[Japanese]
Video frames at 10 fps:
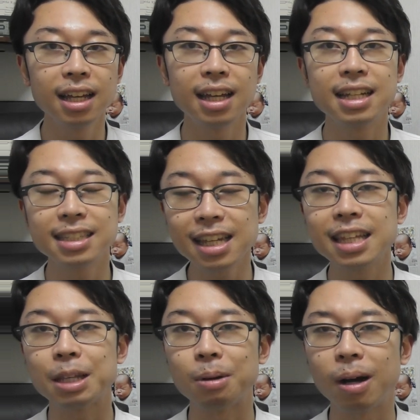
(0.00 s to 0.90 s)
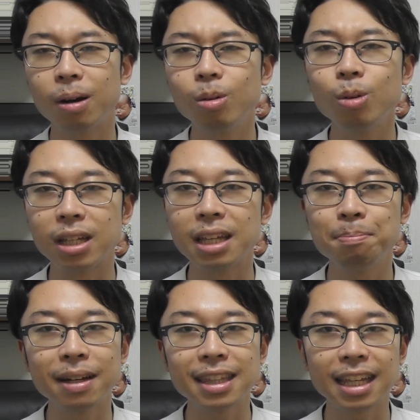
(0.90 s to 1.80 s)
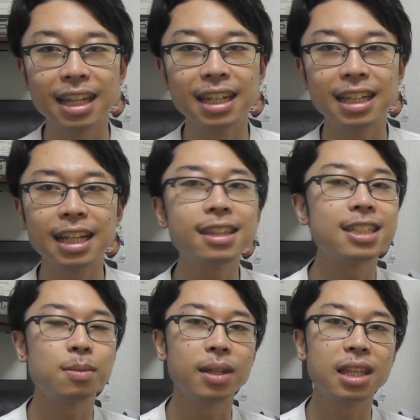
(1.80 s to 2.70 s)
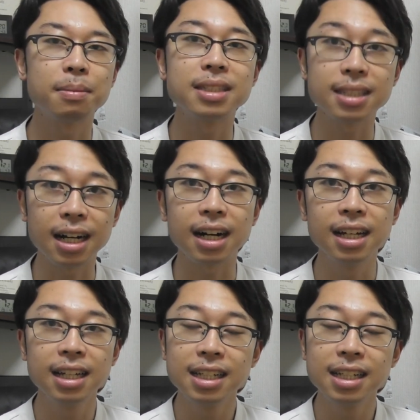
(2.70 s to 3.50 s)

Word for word: えー、世間では多い、一般的になってしまってますが、